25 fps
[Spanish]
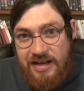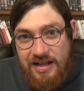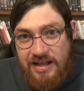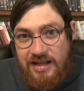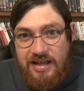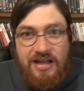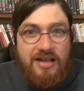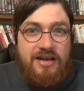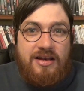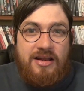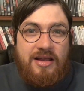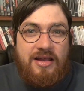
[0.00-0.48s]

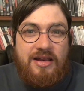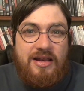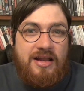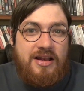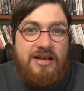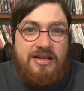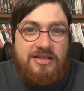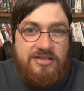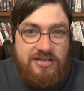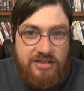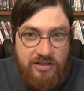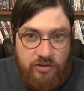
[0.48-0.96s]
en,
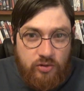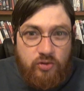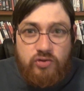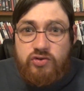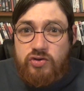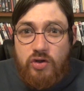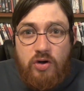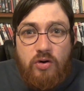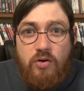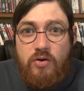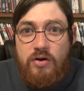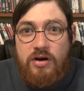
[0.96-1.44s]
el
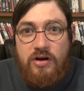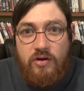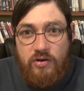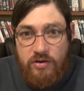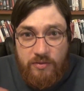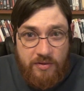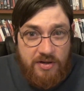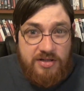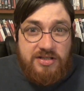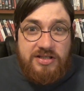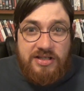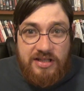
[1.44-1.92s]
instituto o en la
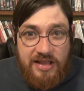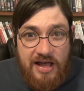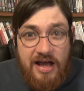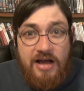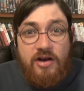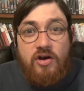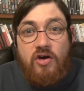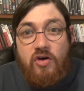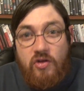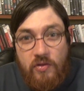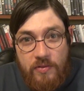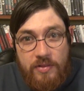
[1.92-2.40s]
universidad,
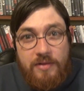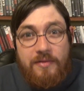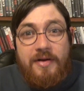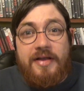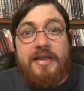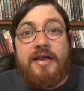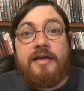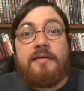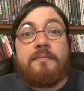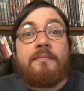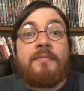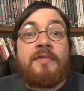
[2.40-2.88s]
¿no? Donde
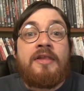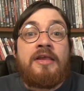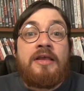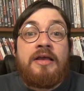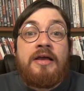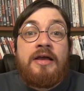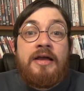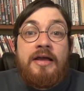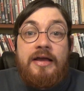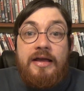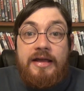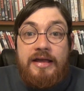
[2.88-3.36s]
vayan.
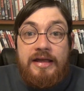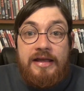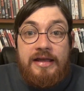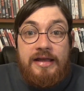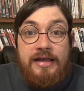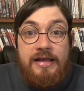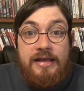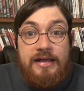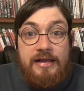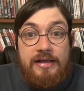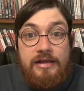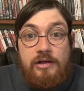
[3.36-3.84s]

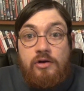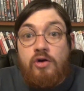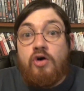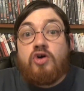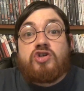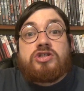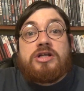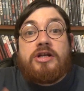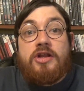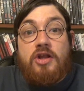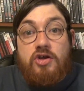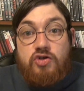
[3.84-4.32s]
Y,
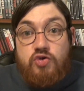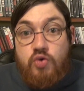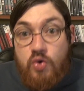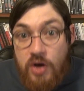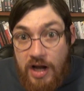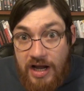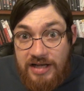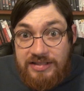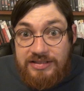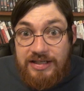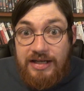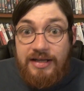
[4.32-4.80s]
luego salen han a su
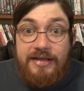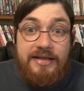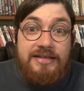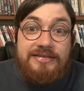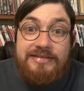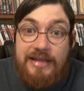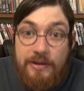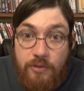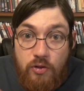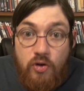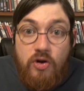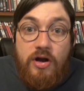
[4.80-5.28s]
casa y
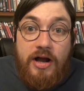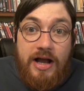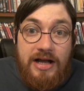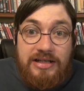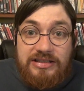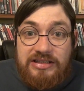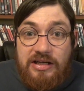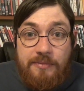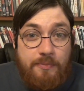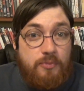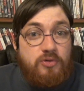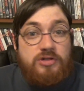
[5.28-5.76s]
estando en
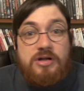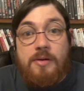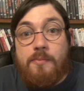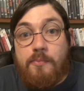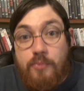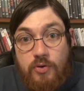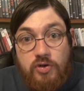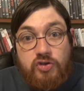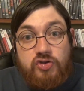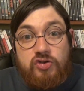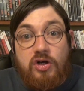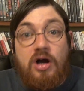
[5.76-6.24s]
casa, pues han
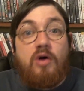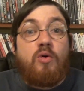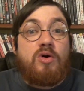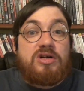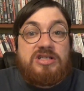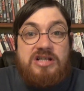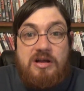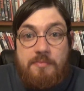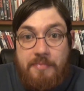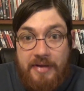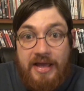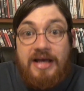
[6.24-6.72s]
puesto a
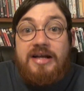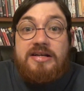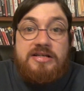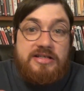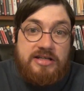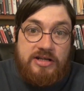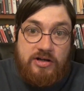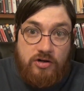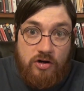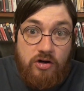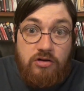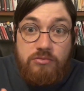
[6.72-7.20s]

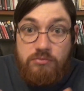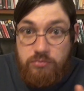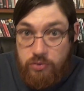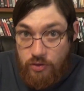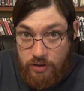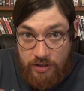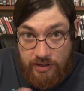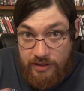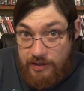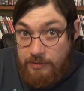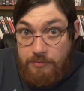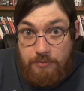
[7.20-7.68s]
guasapearse ¿no?
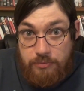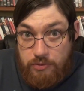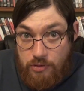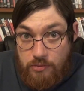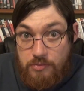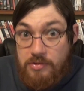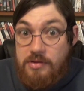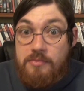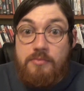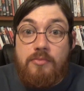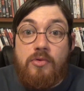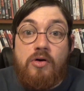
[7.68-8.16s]
Por ejemplo,
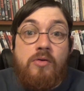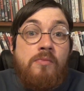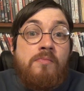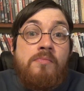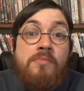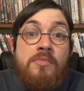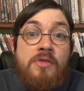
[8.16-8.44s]
mismo.